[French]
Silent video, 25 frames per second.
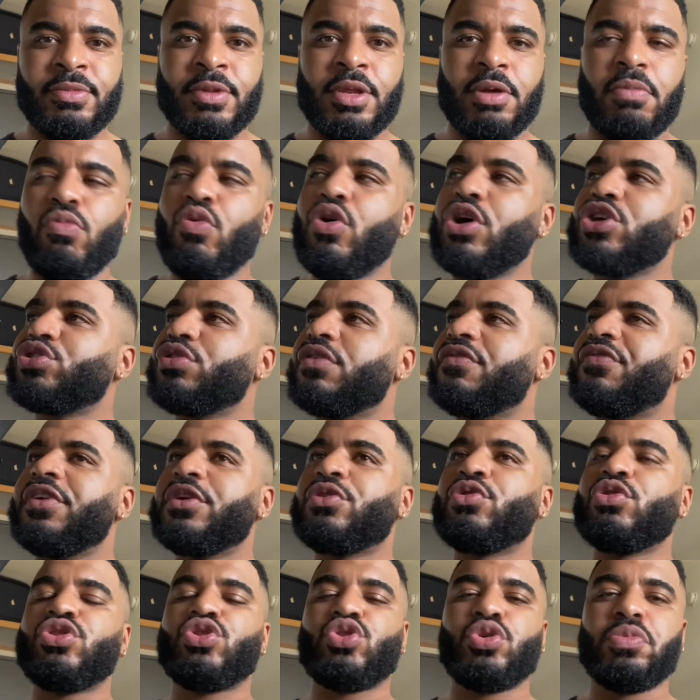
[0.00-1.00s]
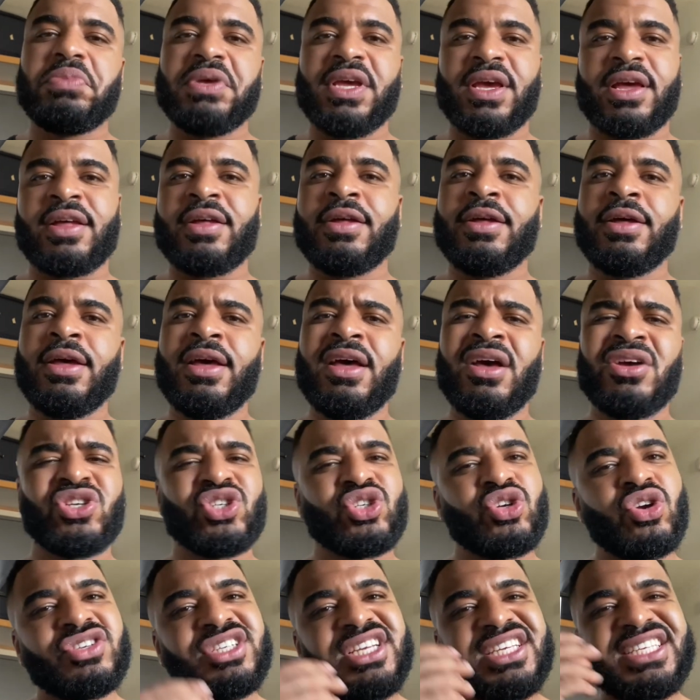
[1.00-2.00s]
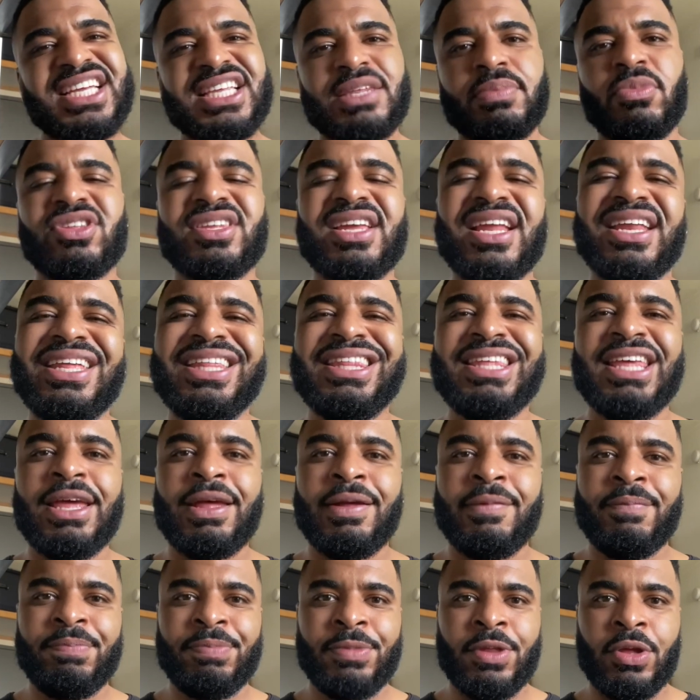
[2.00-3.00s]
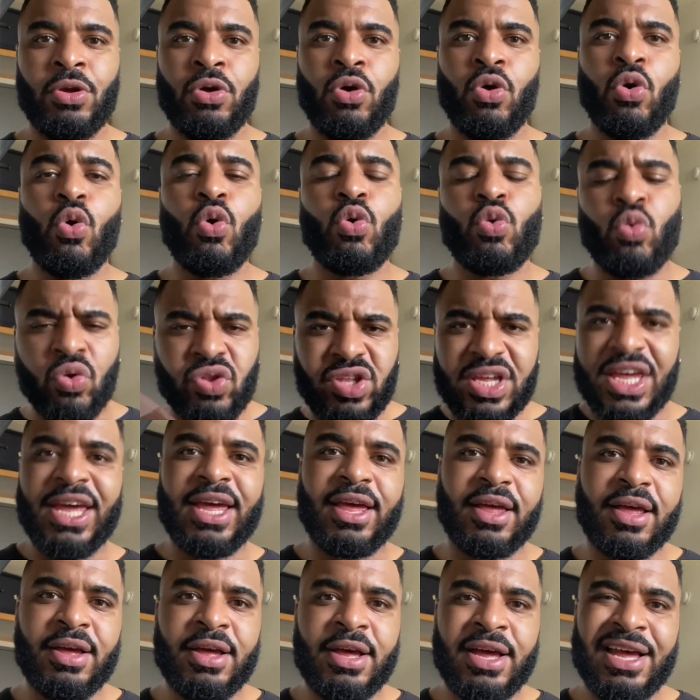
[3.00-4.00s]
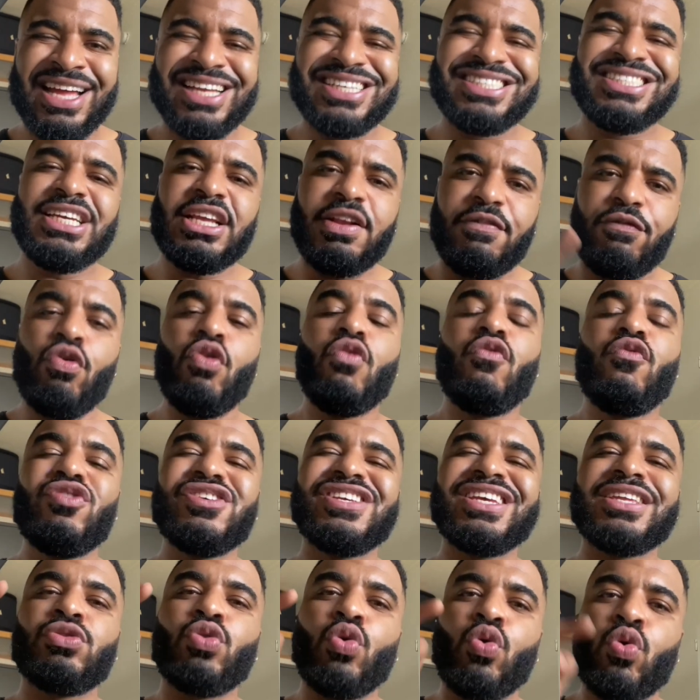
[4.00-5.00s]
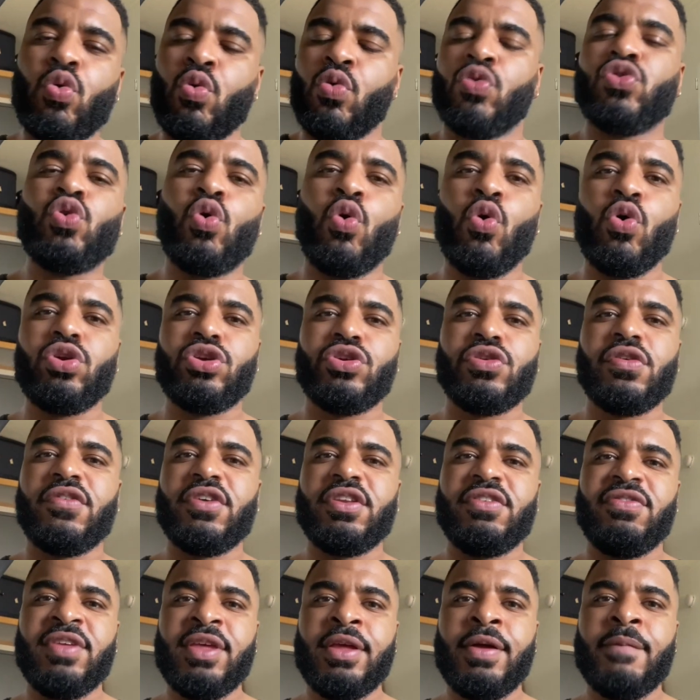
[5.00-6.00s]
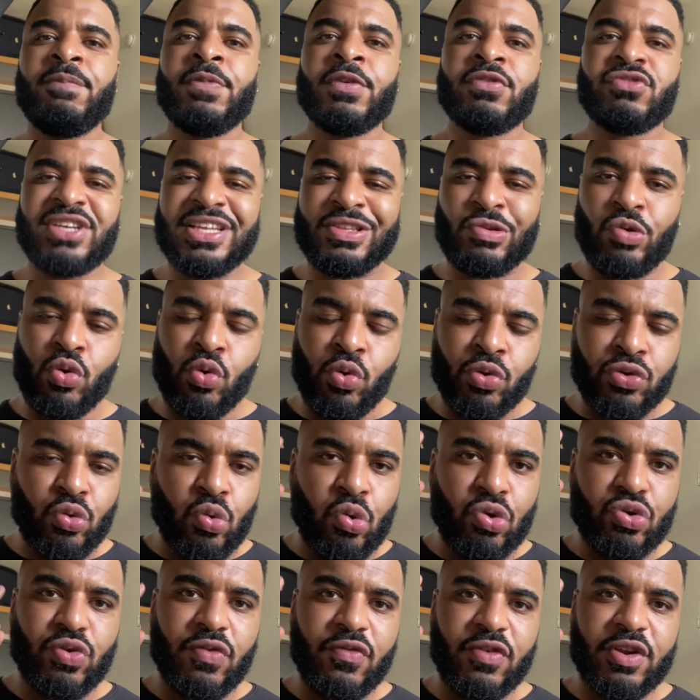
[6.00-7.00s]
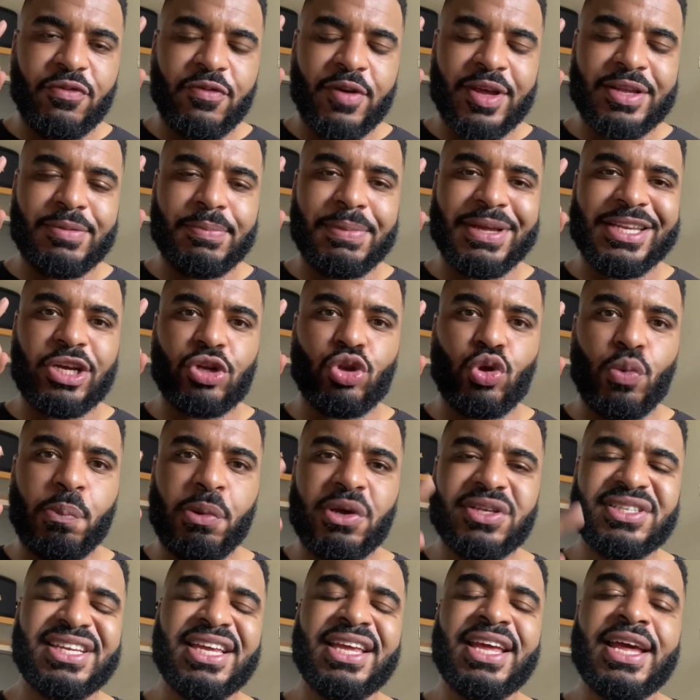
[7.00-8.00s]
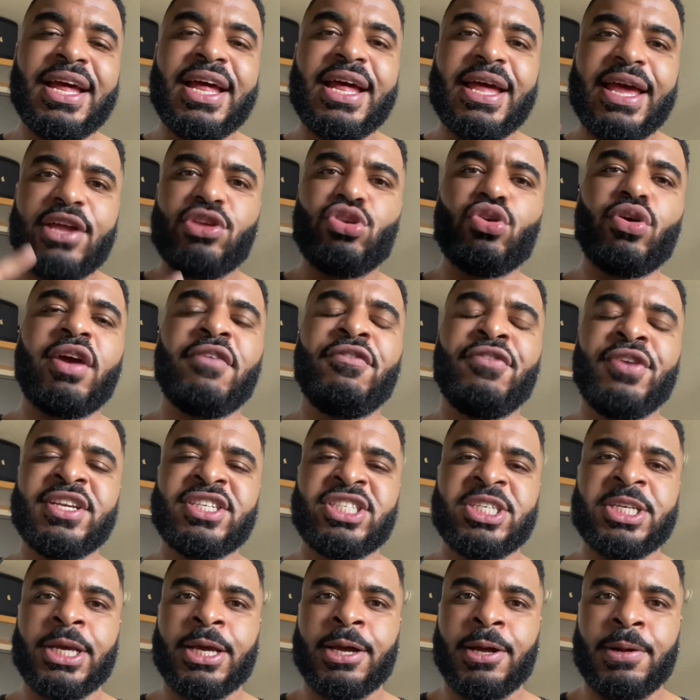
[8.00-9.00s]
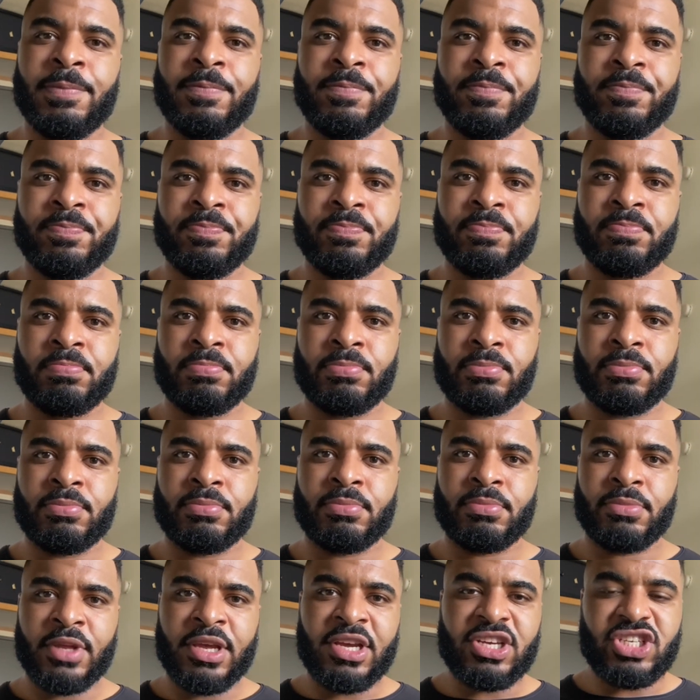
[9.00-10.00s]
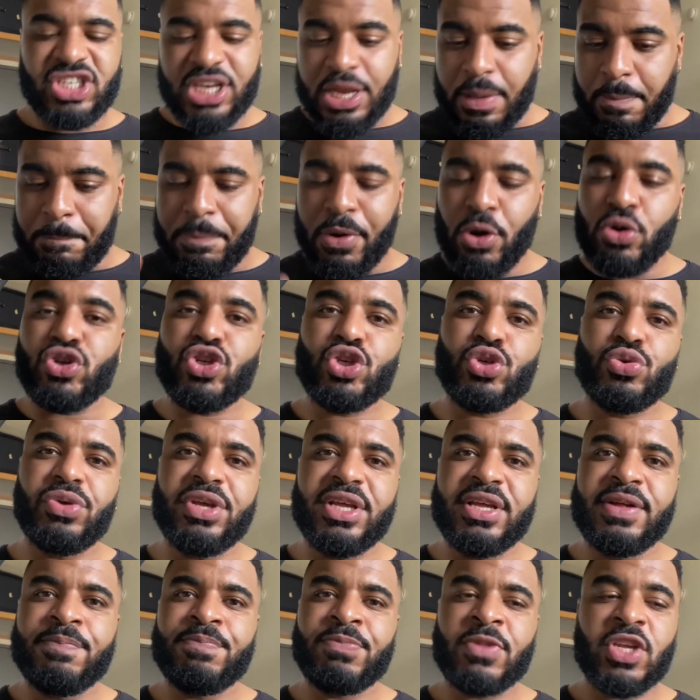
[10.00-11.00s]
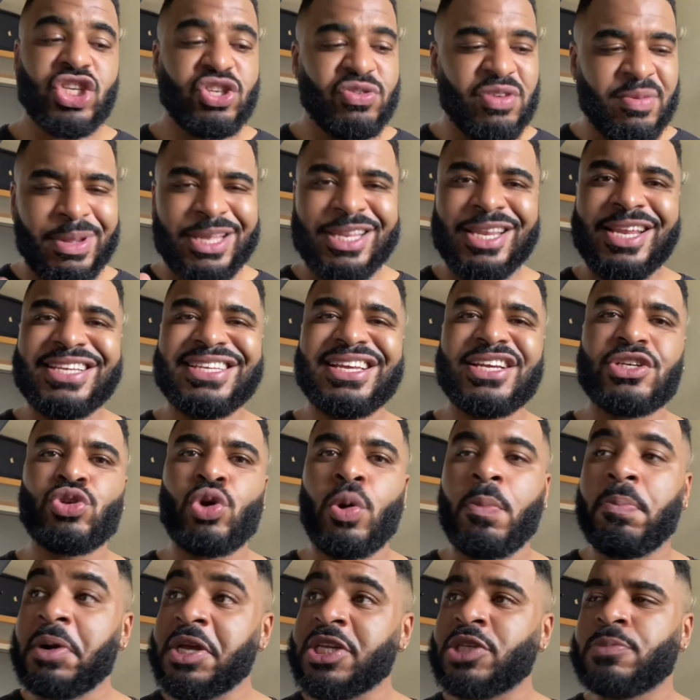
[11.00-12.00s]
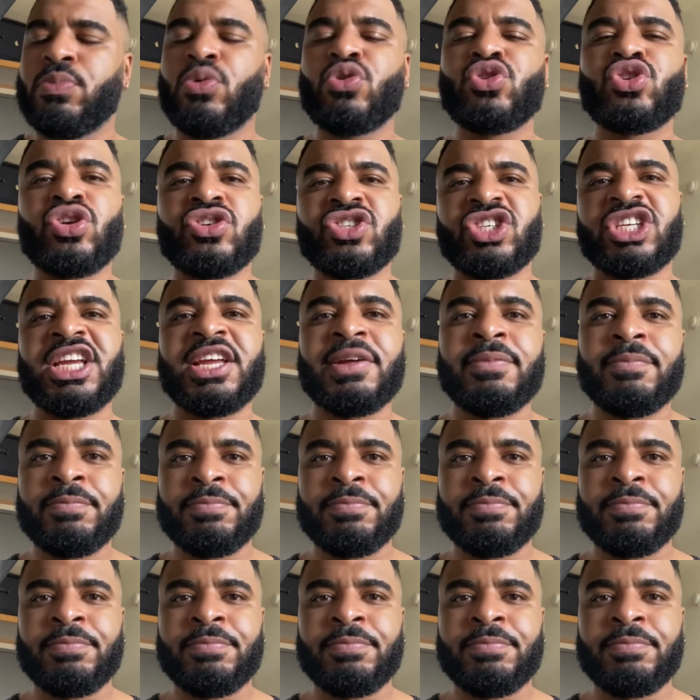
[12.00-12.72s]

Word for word: Moi, je ne fais que subir. Changer cette mentalité. Au contraire, Dites-vous que vous êtes au contrôle de votre vie. Vous êtes au contrôle de votre manière de penser et de réfléchir. Je n'aime pas où je suis, je vais mettre les actions en place pour changer.